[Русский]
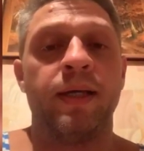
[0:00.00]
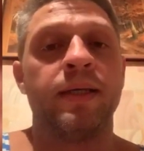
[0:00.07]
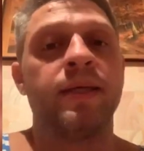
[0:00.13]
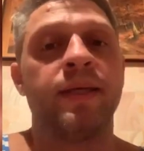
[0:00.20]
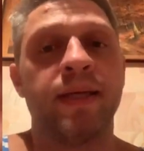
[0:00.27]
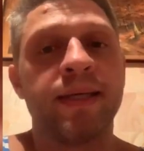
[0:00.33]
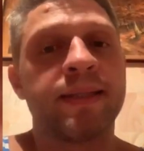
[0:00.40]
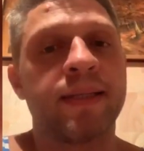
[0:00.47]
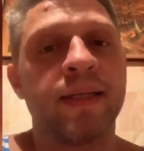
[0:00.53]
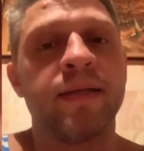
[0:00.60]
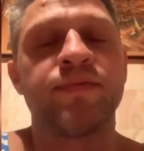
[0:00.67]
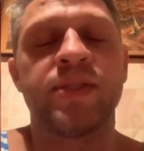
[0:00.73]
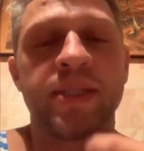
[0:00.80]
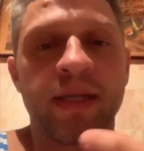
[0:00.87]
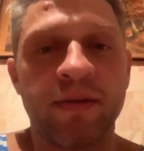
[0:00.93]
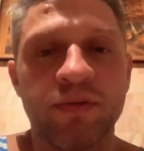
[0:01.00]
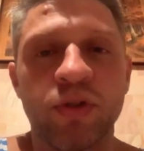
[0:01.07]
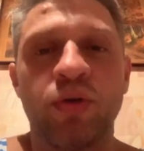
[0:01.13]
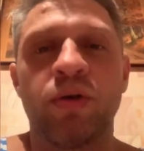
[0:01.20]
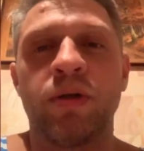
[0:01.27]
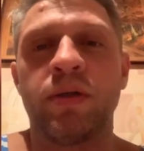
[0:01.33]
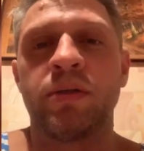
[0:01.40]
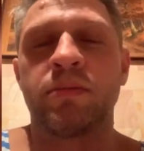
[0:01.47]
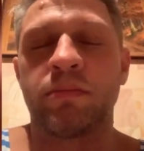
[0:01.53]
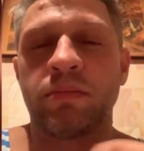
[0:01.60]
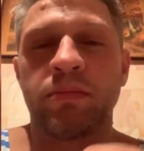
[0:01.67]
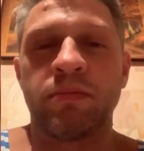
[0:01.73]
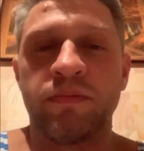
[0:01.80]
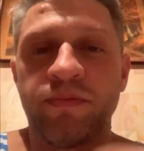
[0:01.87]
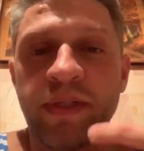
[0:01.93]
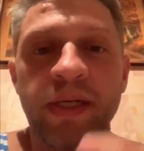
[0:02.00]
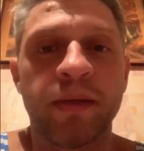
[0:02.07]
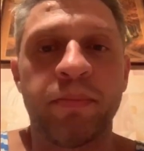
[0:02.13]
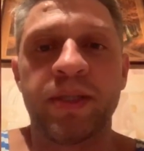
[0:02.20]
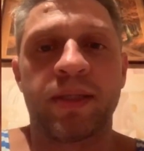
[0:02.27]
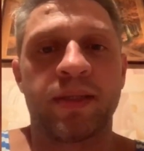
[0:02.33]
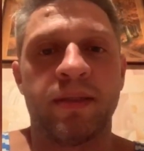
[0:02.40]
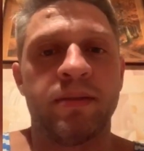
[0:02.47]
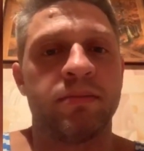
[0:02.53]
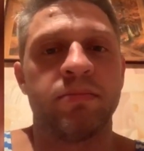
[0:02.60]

и это все равно выработка